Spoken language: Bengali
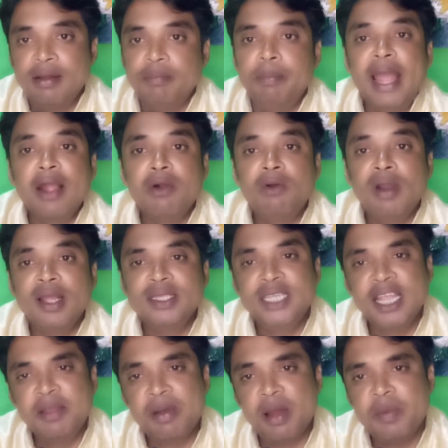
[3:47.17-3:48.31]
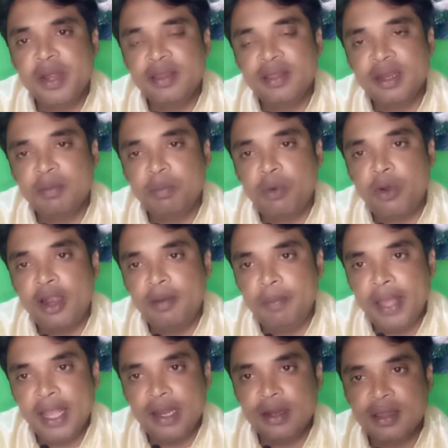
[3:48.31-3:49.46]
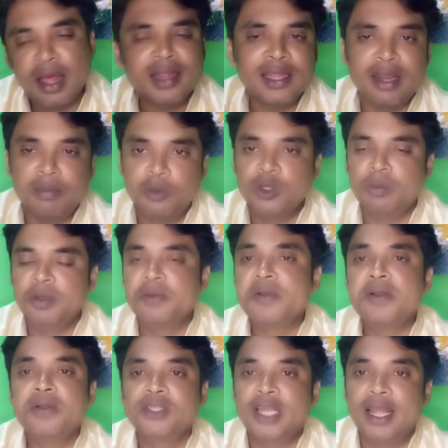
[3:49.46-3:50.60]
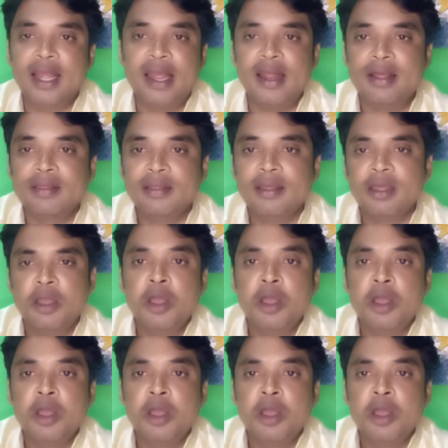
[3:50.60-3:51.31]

ব্যাংকগুলা যেইভাবে এজেন্ট পয়েন্ট ব্যাংকের ছাতার মতো বিভিন্ন জায়গায় আছে